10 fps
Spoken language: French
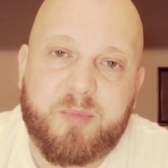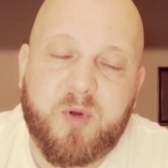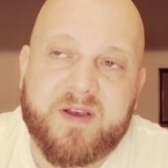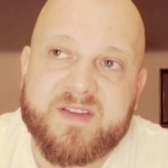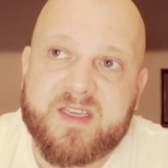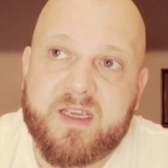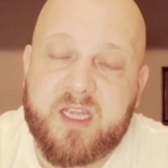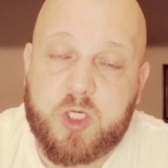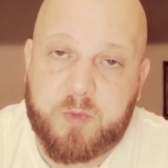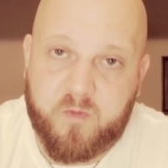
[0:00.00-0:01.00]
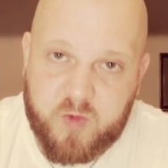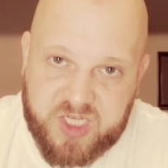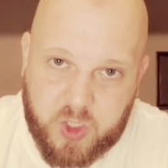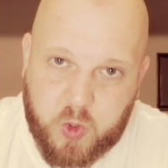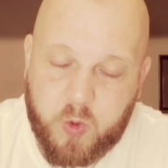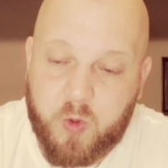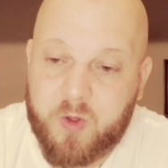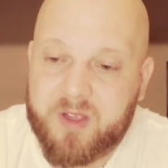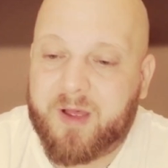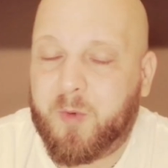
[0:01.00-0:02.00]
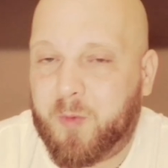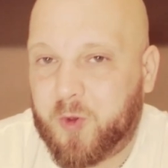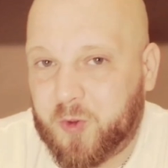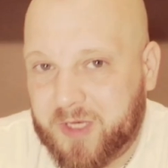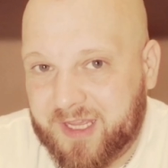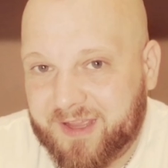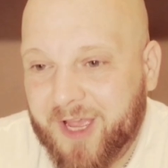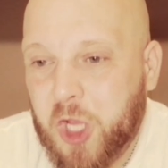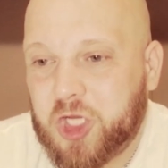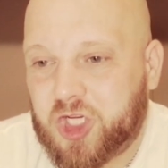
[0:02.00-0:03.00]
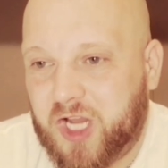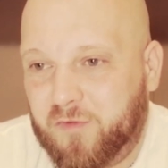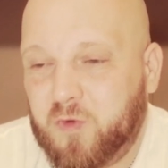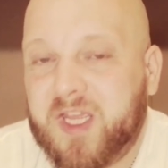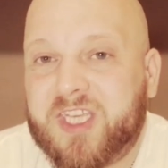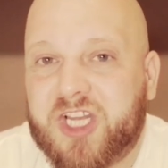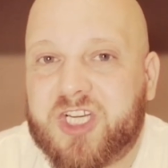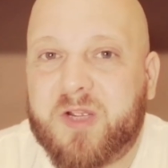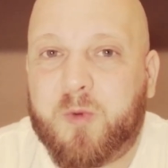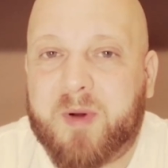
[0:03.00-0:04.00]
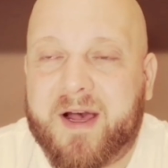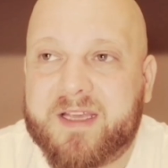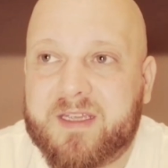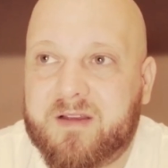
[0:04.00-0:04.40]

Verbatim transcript: peu rincé. Et je peux vous dire que à un moment donné, je l'ai vu dégager au parc.